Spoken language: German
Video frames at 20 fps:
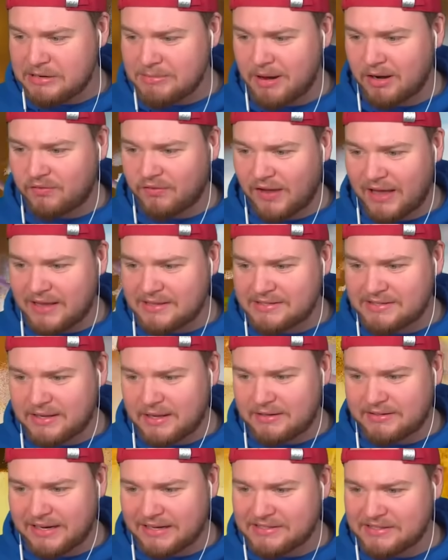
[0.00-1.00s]
niemand weiß,
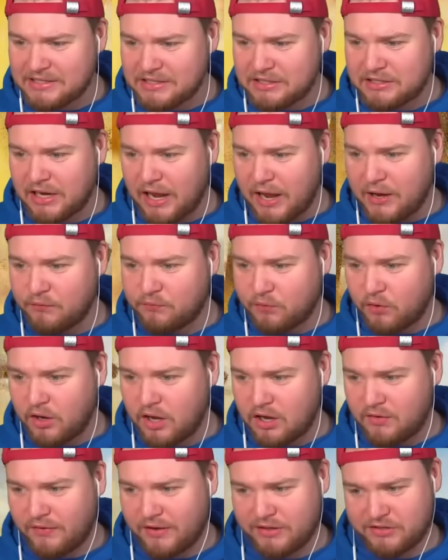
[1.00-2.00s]
dass ich einen
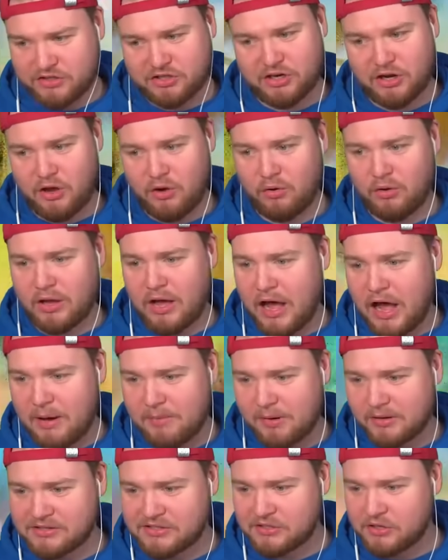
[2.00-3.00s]
Feuerwehrschlauch
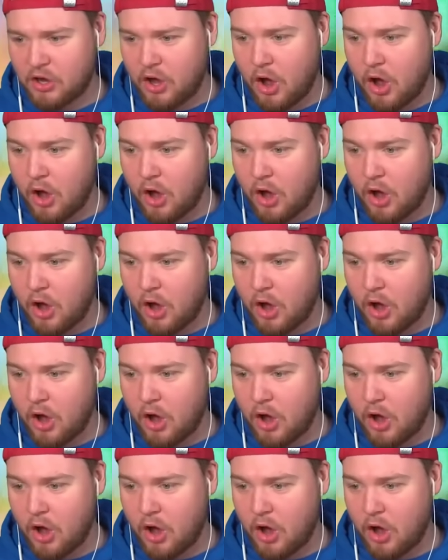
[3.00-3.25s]
habe. So,